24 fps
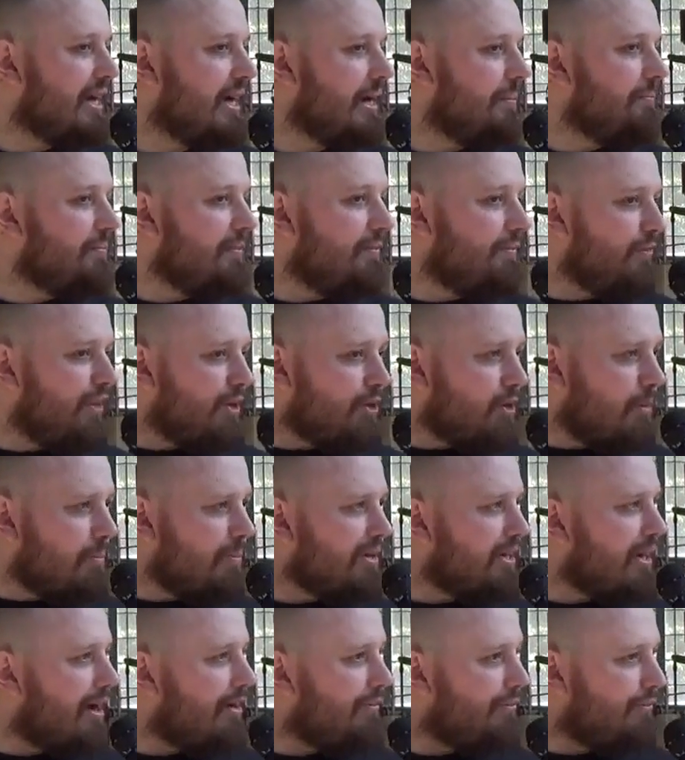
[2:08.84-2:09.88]
Ähm, wie kommt
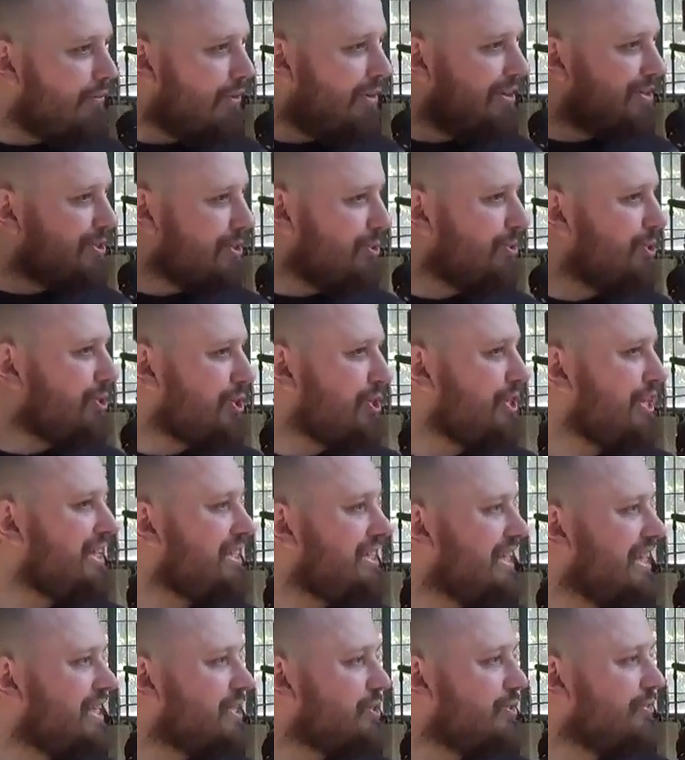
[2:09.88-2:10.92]
man auf solche
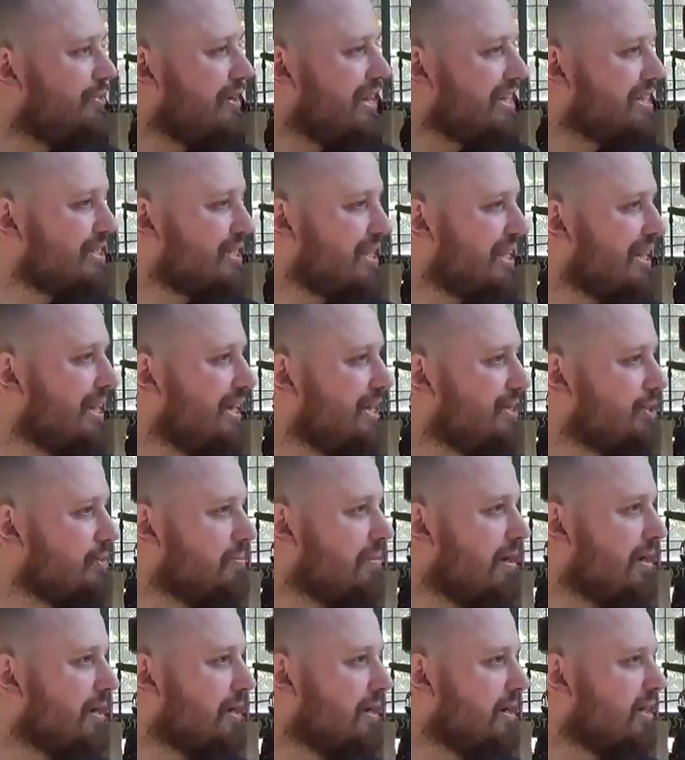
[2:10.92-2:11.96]
Idee, sowas äh,
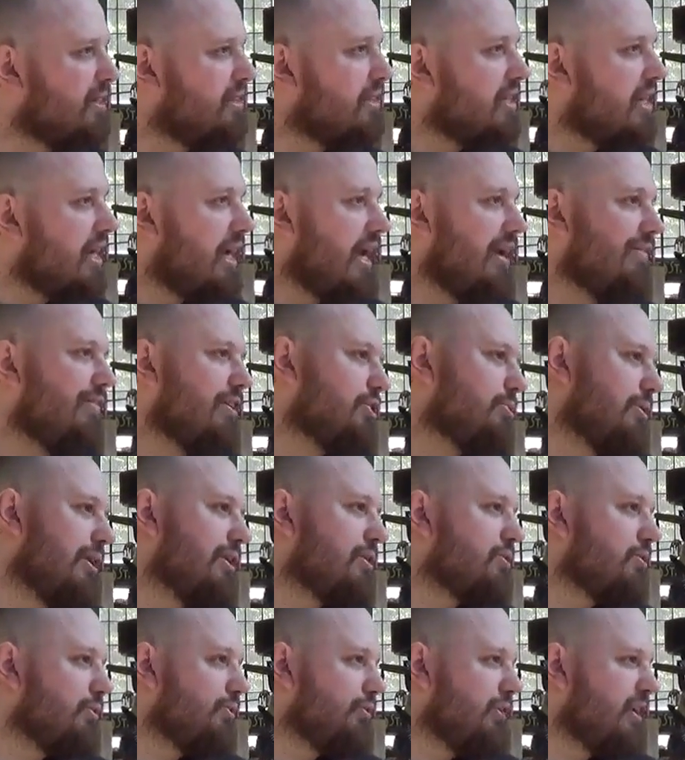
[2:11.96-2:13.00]
zu machen?
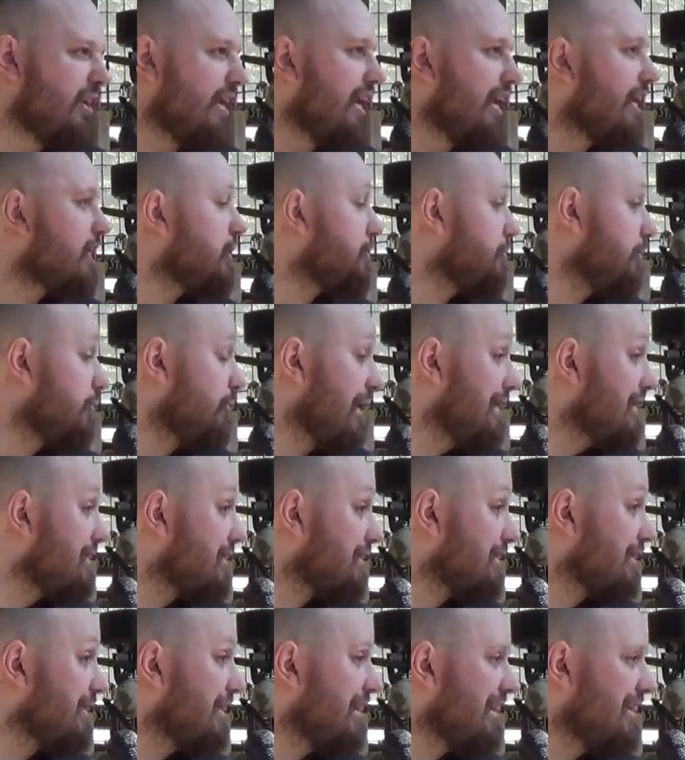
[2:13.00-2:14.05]
Eventuell zu viel H.P.
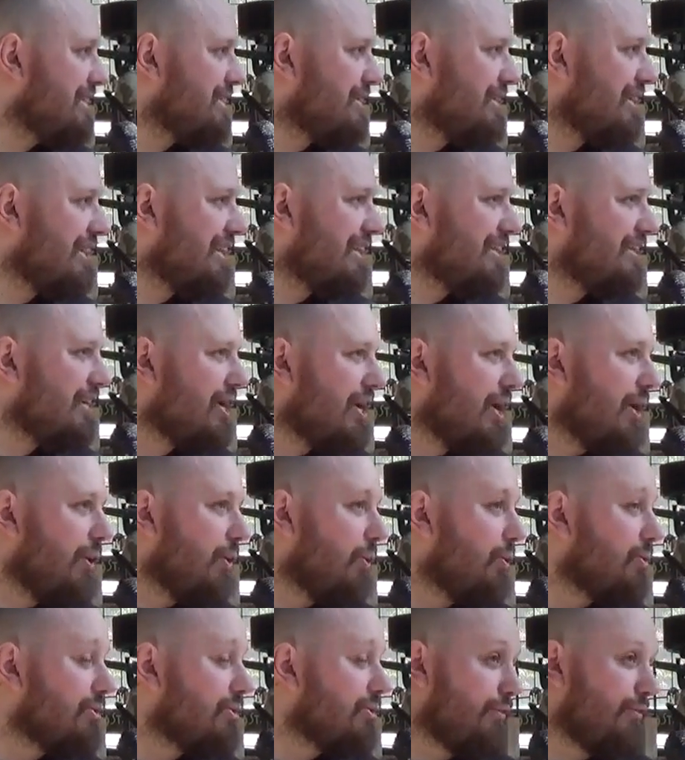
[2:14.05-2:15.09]
Wells gelesen
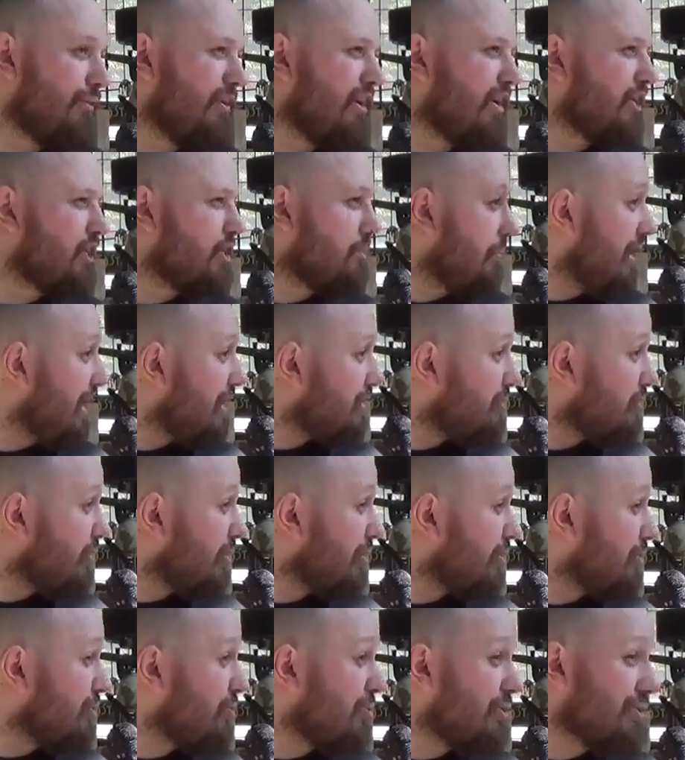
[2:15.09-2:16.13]
oder vielleicht Metro
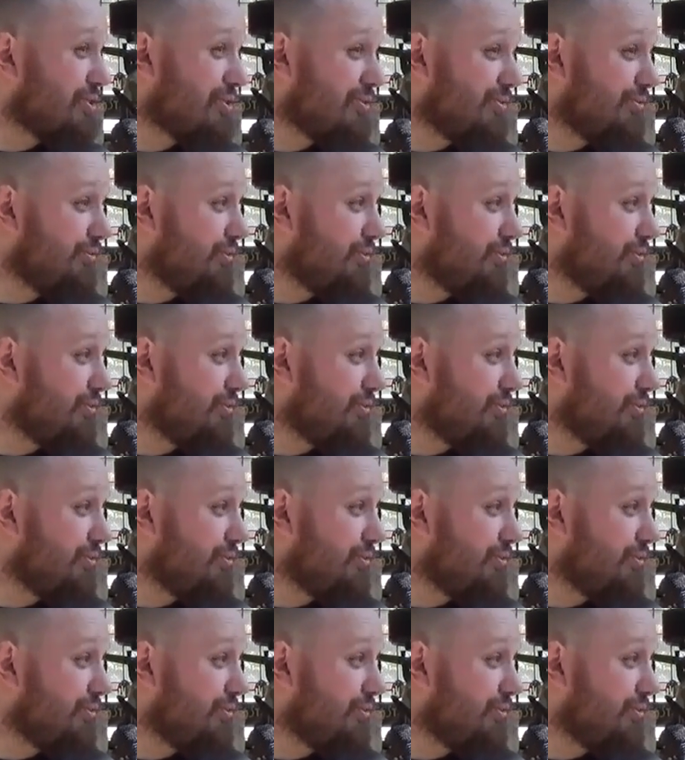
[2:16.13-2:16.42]
geguckt zu